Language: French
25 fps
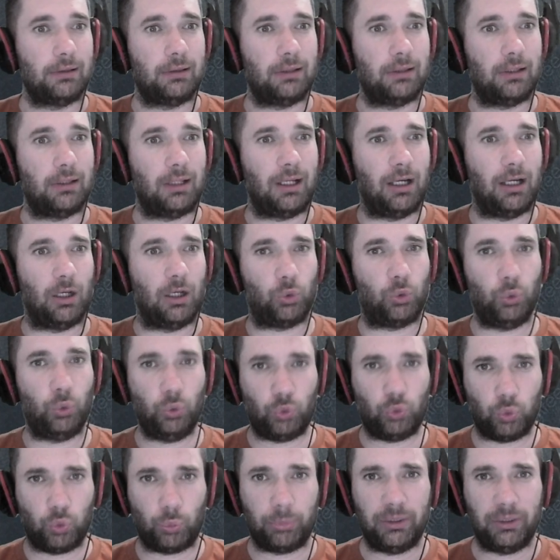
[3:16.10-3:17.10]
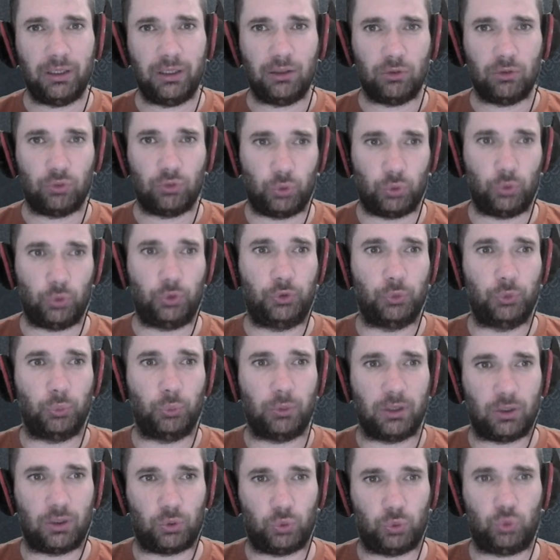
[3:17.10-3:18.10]
un retombé de
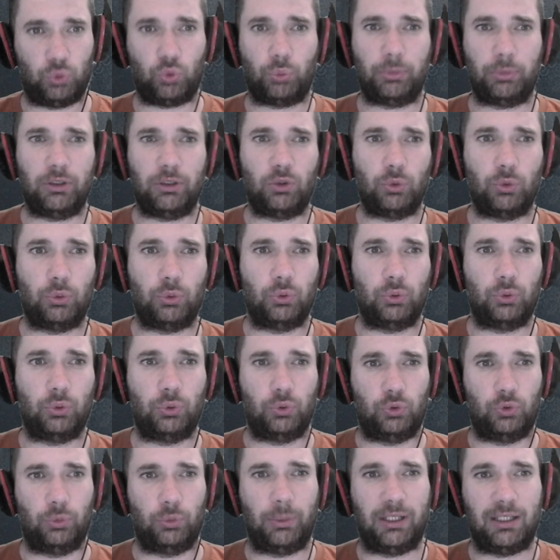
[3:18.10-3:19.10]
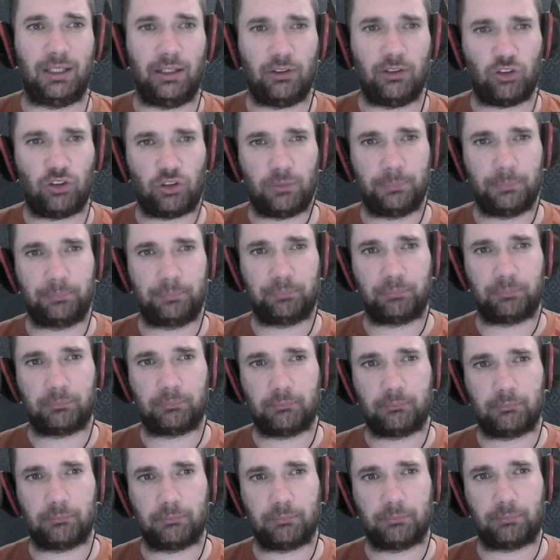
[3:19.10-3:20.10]
Lyon, un retombé de, de backlash.
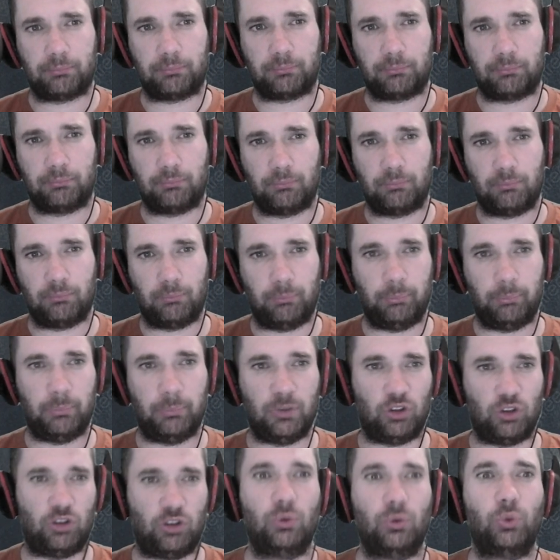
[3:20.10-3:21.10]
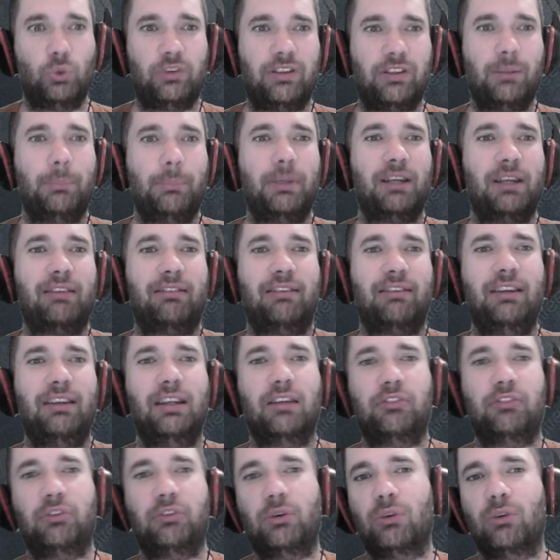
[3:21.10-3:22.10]
Mais j'ai noté merci
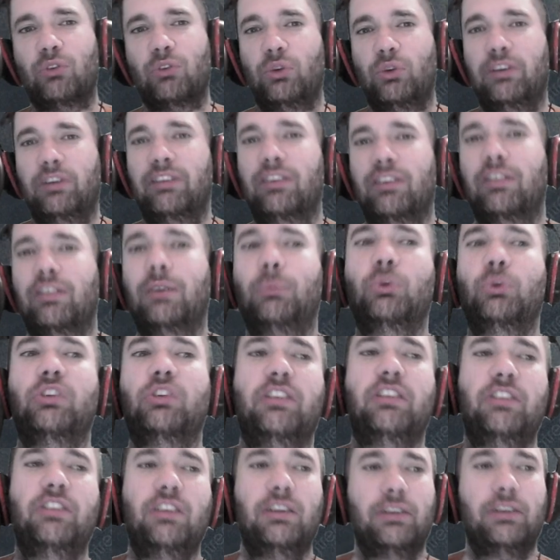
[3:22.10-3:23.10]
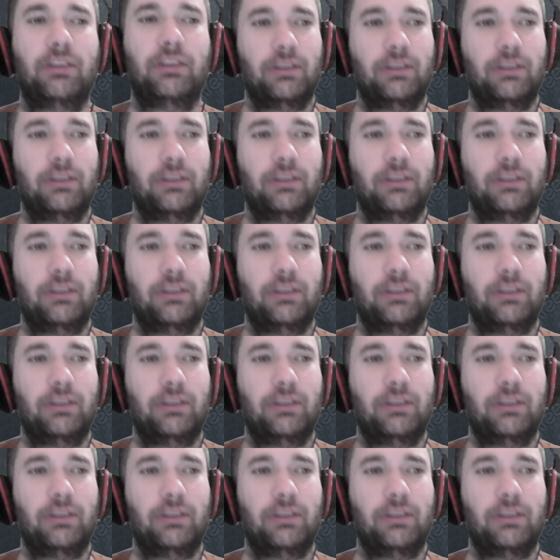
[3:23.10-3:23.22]
la France de les avoir motivés